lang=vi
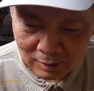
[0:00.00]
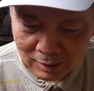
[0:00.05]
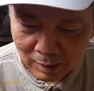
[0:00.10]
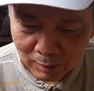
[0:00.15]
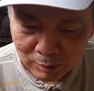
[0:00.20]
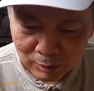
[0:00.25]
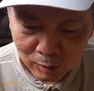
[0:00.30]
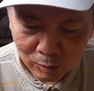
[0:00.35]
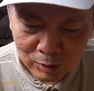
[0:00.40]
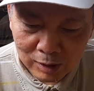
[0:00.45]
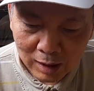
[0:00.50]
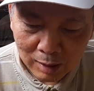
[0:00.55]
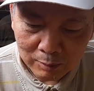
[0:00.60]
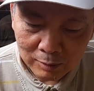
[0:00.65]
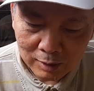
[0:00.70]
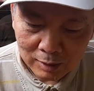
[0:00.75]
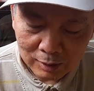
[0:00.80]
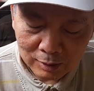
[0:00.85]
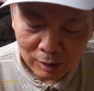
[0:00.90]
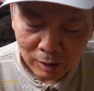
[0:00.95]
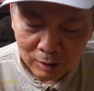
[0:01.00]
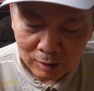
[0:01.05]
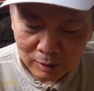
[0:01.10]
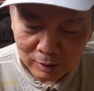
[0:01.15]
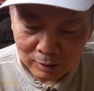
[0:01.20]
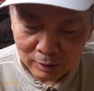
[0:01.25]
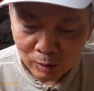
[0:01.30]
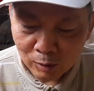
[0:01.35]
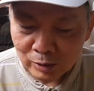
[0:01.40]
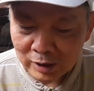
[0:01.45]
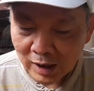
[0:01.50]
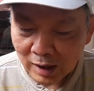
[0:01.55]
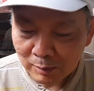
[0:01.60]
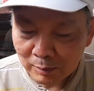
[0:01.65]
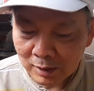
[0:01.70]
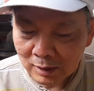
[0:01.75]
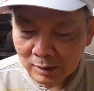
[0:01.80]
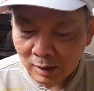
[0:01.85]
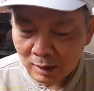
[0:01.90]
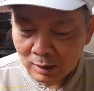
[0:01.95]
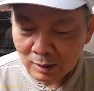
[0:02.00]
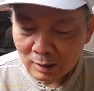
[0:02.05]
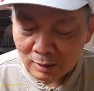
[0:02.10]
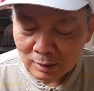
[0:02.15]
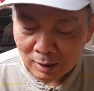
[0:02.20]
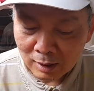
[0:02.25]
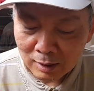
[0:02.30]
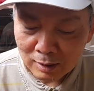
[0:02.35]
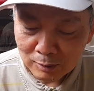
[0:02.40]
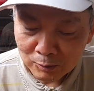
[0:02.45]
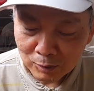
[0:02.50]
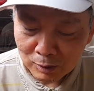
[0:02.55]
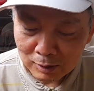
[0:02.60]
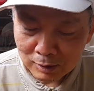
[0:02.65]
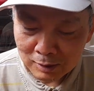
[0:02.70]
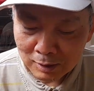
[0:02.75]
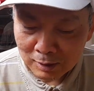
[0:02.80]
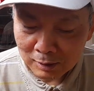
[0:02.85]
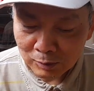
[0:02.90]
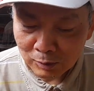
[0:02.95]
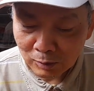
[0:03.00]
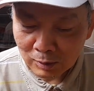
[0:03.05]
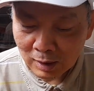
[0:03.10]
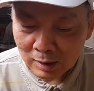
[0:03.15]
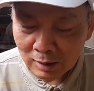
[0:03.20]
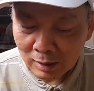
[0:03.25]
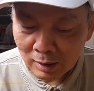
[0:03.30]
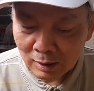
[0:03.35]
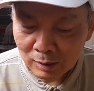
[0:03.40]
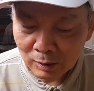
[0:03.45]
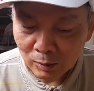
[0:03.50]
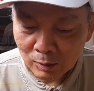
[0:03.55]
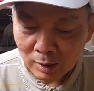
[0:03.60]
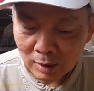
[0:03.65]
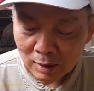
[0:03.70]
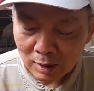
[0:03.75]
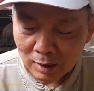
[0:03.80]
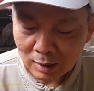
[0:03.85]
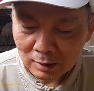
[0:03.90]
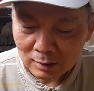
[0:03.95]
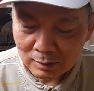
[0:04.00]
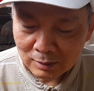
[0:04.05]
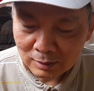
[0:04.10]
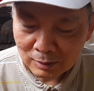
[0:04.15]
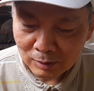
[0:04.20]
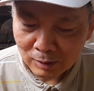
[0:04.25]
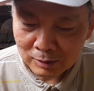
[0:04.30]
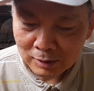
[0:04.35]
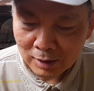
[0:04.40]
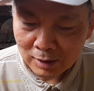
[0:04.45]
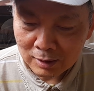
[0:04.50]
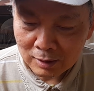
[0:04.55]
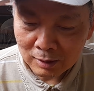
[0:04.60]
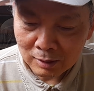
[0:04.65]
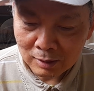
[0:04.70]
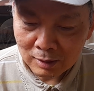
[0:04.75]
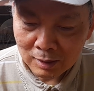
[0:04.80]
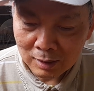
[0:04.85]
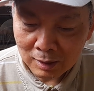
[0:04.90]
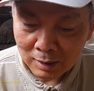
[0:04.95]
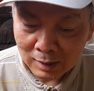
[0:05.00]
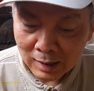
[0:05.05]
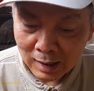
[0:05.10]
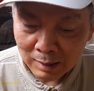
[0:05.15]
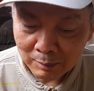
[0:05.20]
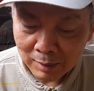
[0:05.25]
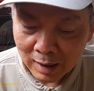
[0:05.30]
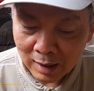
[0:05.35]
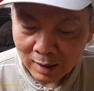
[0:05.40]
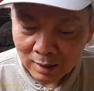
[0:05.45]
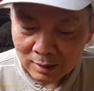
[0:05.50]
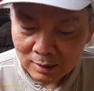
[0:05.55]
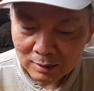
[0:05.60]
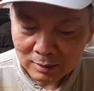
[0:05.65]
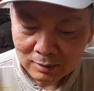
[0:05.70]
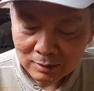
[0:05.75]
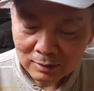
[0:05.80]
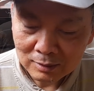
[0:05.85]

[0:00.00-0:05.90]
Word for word: xong đủ sáu mươi đủ sáu mươi từ rồi nhớ chú thấy dư luôn rồi đó con viết nữa là lan man